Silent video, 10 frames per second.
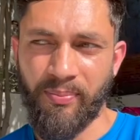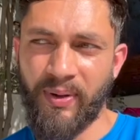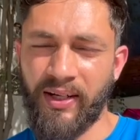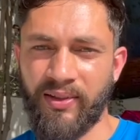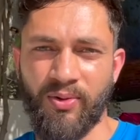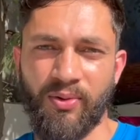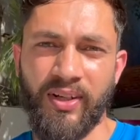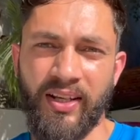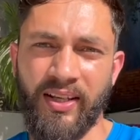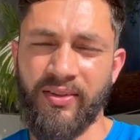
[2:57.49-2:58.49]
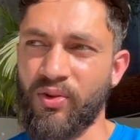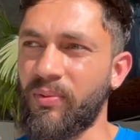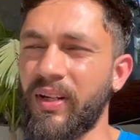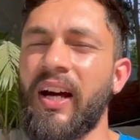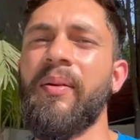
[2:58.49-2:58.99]
पेट जोनी जो
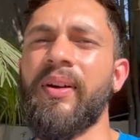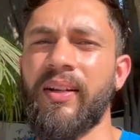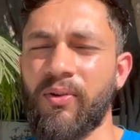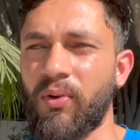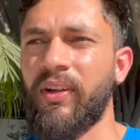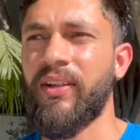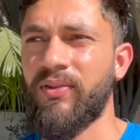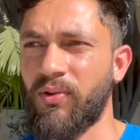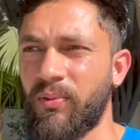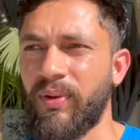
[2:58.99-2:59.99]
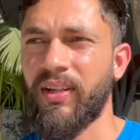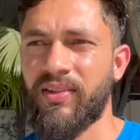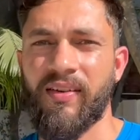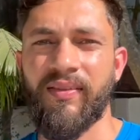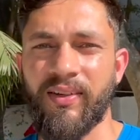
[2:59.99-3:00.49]
भी नाम है रोकी जो भी
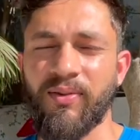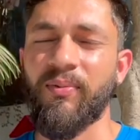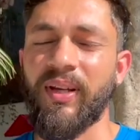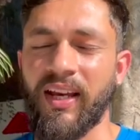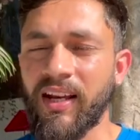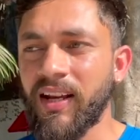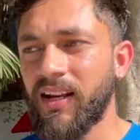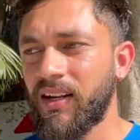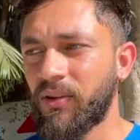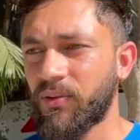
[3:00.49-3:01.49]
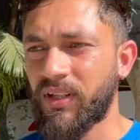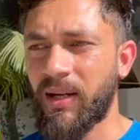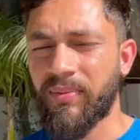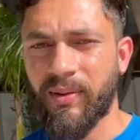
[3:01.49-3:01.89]
शेफर्ड जो भी है तो उस नाम से